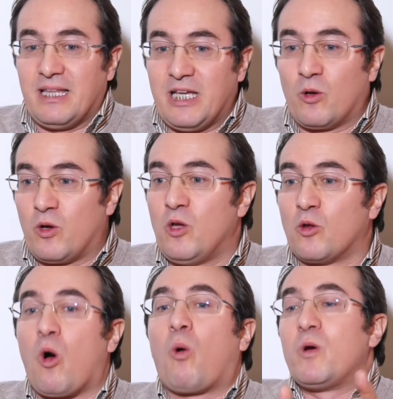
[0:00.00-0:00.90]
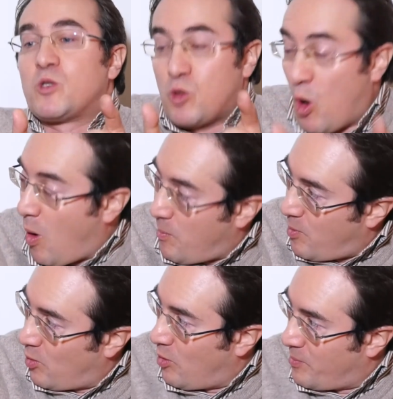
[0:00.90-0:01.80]
che dicono io do questo
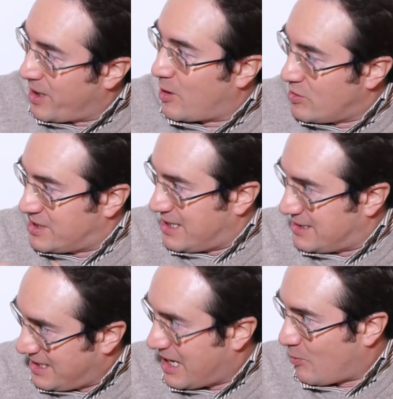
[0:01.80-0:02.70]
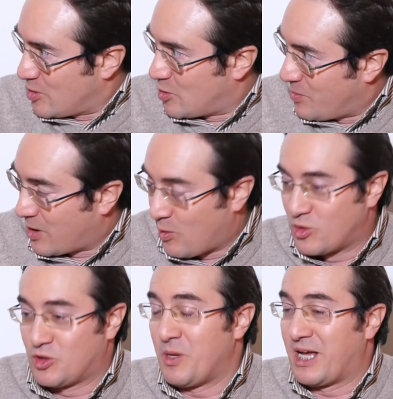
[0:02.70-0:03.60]
obolo per consentire a questo
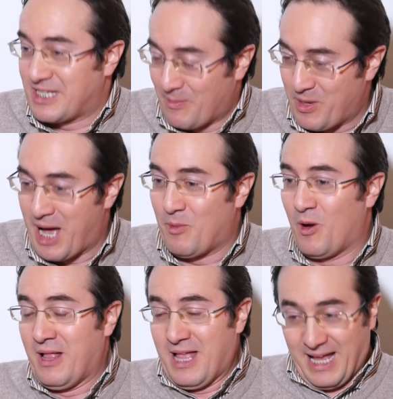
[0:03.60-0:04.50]
percorso perché sappiamo